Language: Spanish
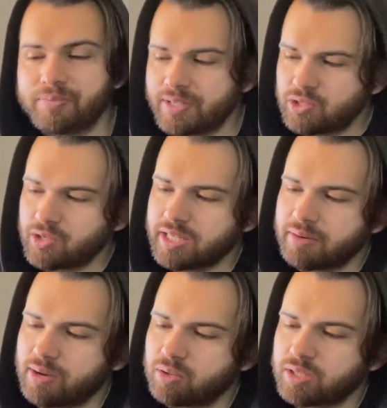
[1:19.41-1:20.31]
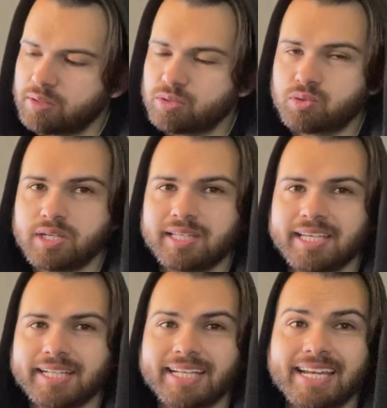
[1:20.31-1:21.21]
De hecho, aquí abajo tenemos una
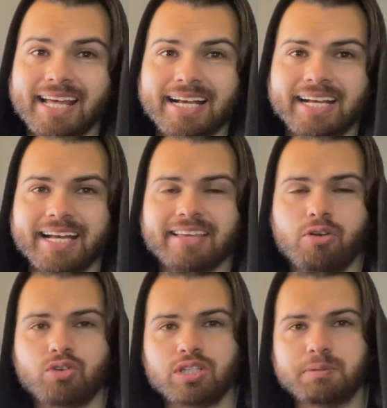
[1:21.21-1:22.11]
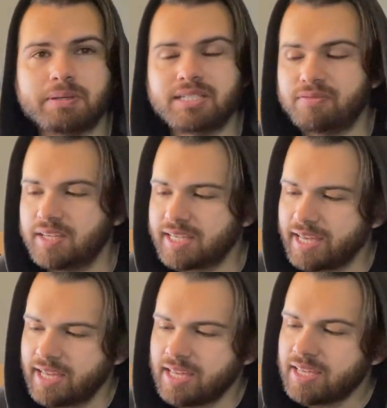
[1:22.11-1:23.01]
etiqueta naranja que nos
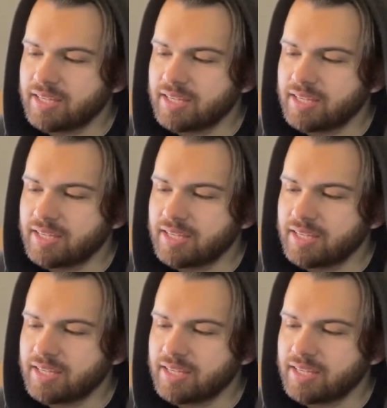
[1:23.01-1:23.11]
especifica